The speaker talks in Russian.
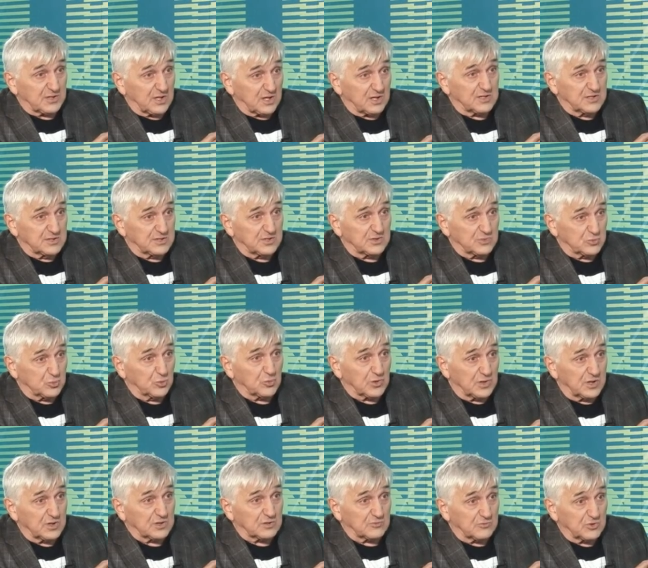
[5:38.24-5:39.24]
архитектура
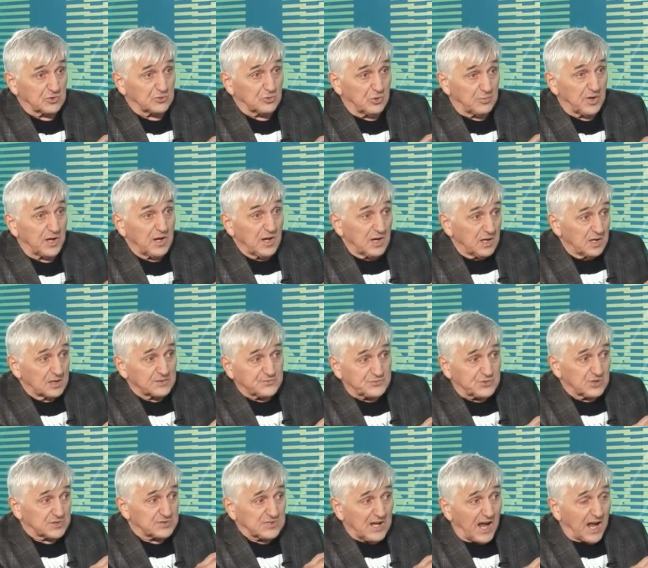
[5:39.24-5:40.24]
этого дома. Это
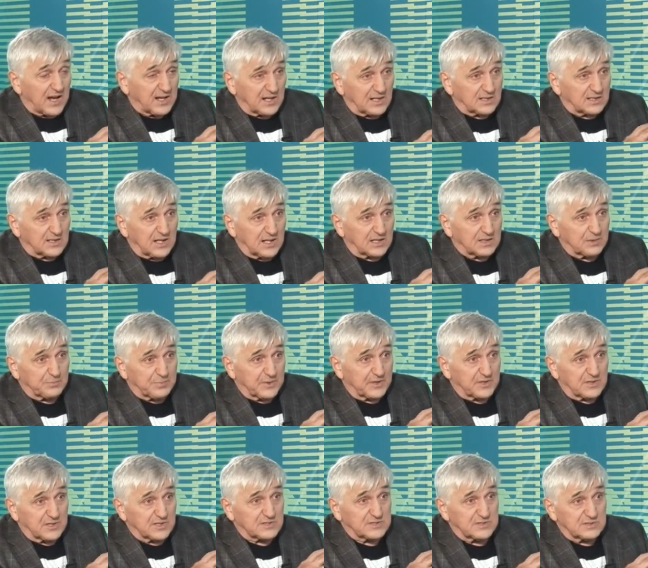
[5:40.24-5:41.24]
все за город надо
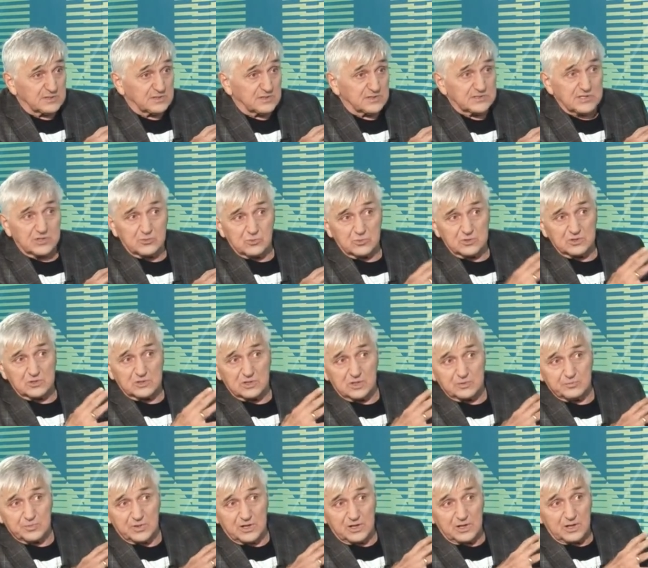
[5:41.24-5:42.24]
переносить или за город,
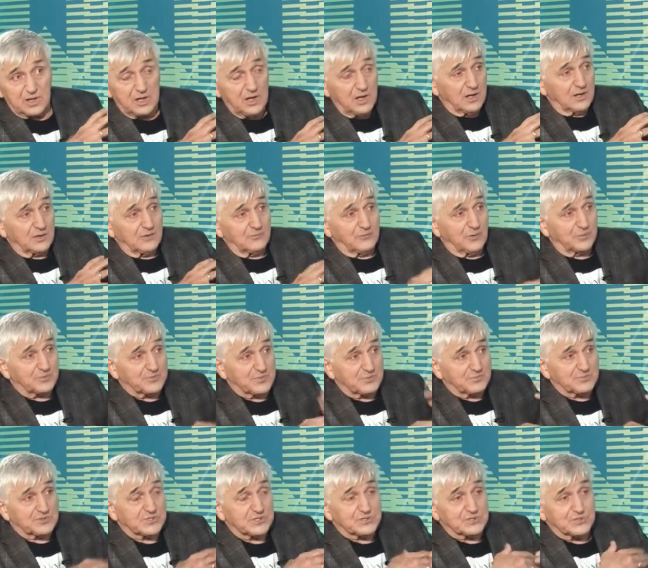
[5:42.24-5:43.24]
как правильно. В
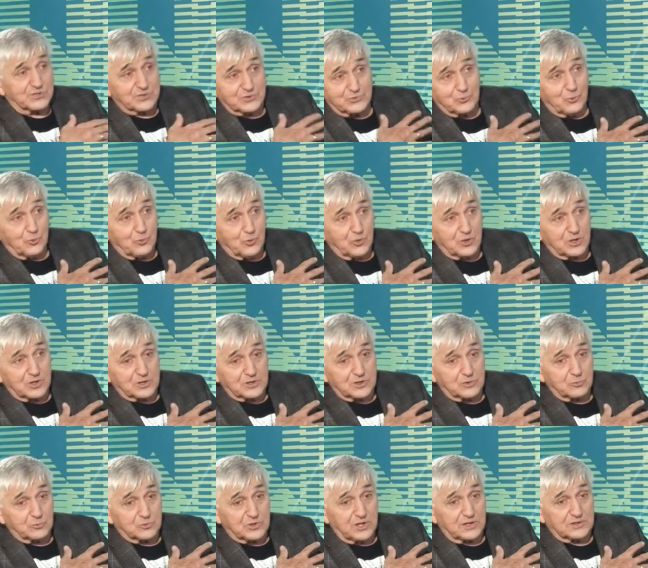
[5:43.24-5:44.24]
общем, за черту города
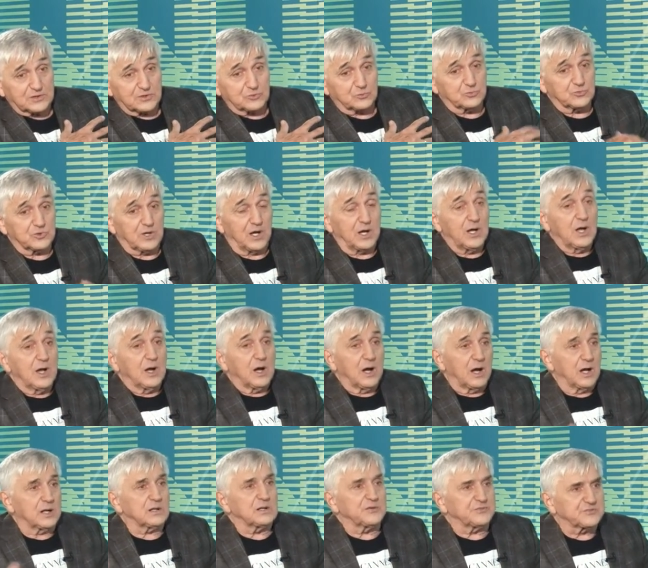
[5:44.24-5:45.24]
куда-то угу. туда.
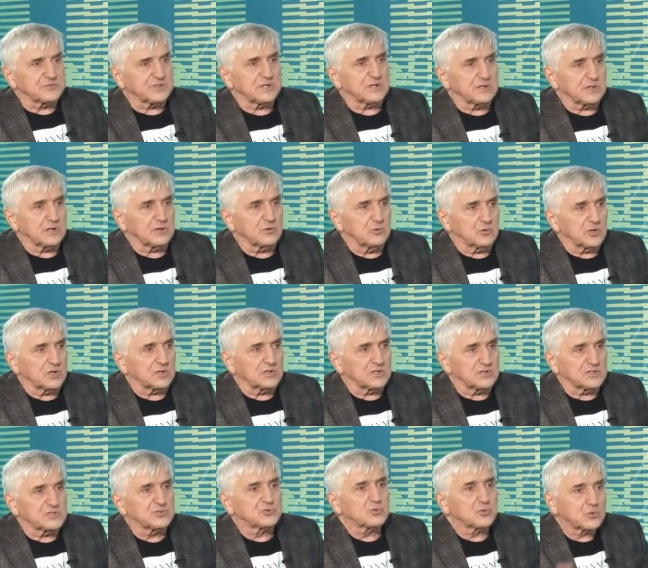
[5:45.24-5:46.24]
А они в центре города
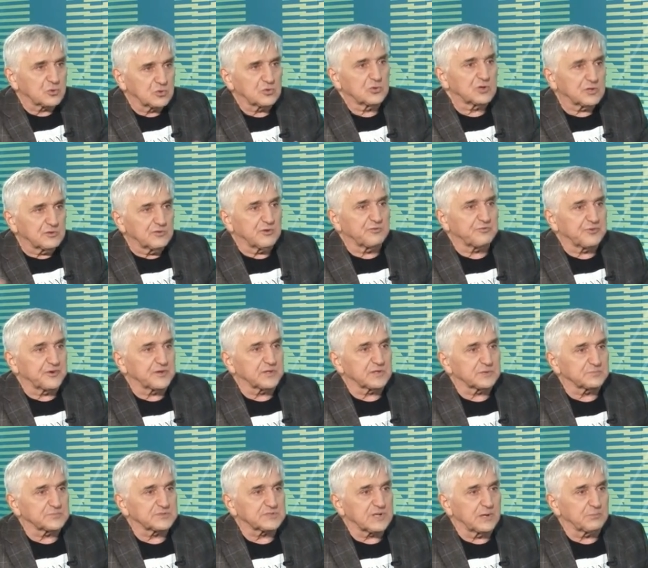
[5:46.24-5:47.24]
изуродовав
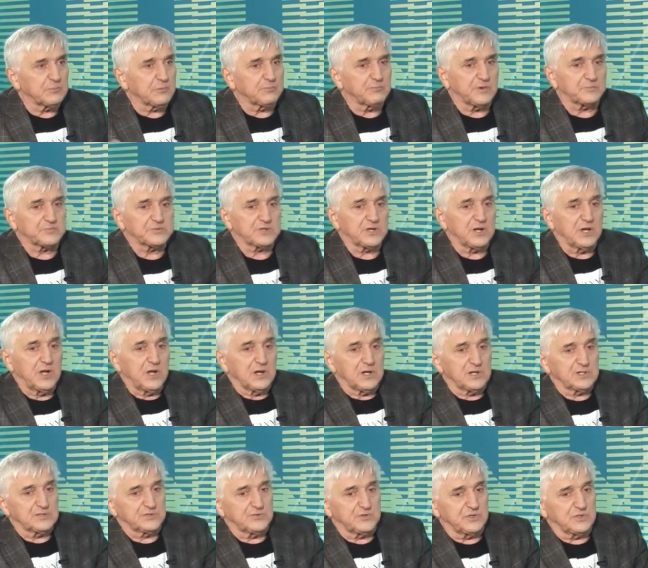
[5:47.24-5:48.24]
этим самым вообще,
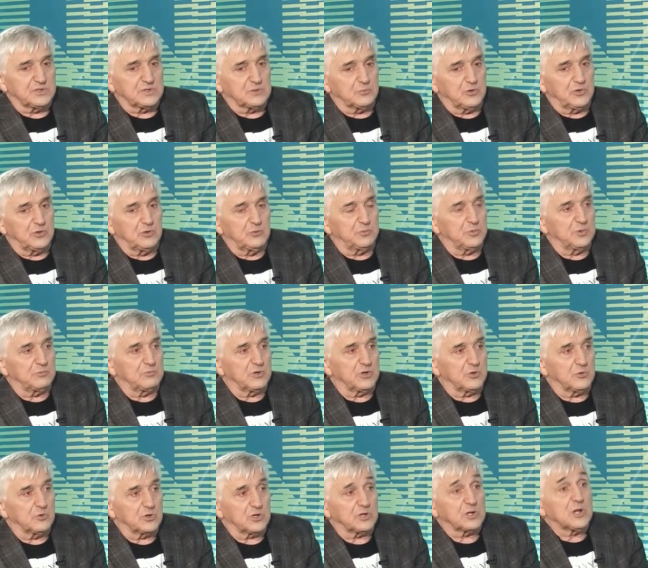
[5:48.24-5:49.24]
извините, мой любимый
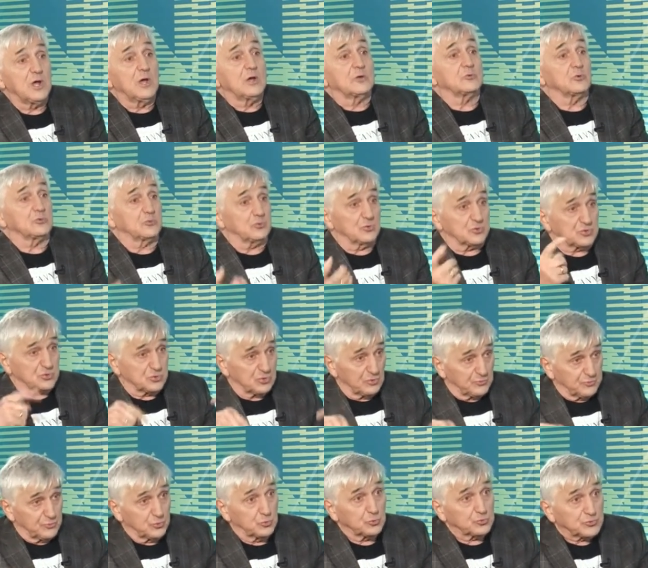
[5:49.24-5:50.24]
город, но то, что
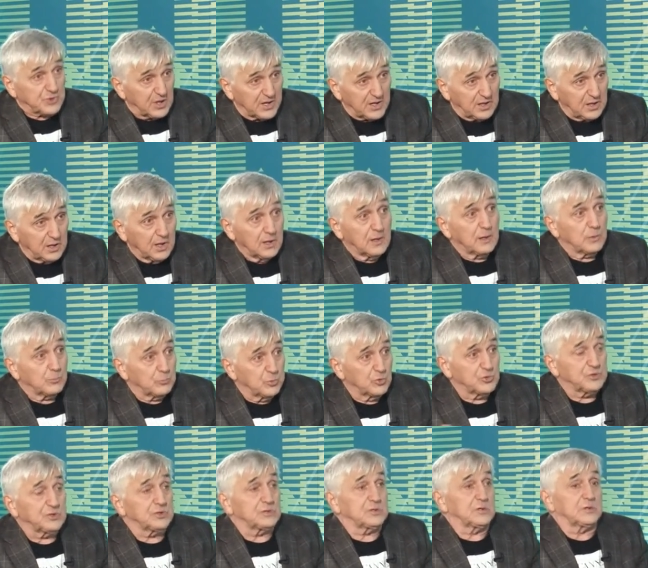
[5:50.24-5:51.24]
внутри
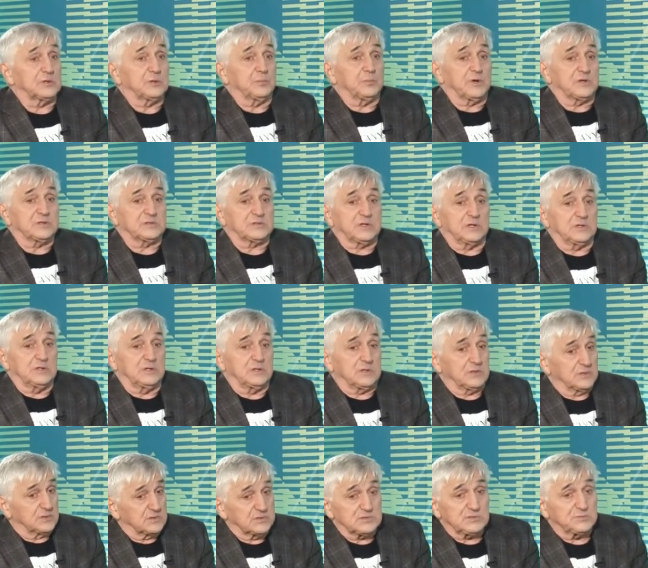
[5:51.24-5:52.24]
будет это происходить,
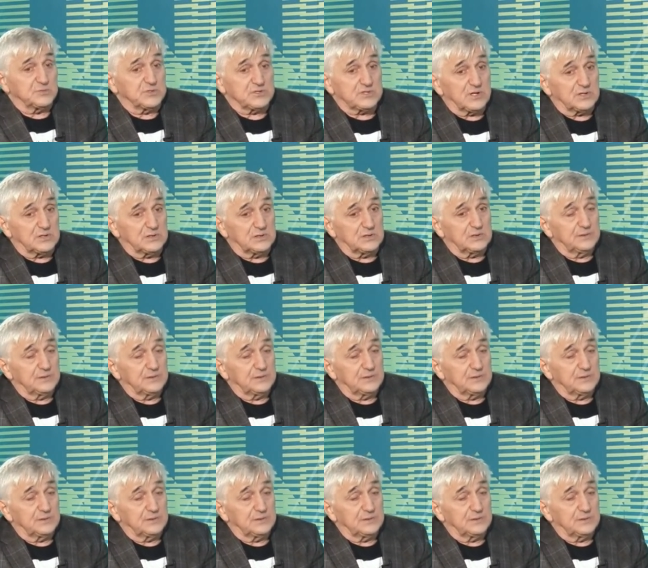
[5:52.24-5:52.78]
это же замечательно.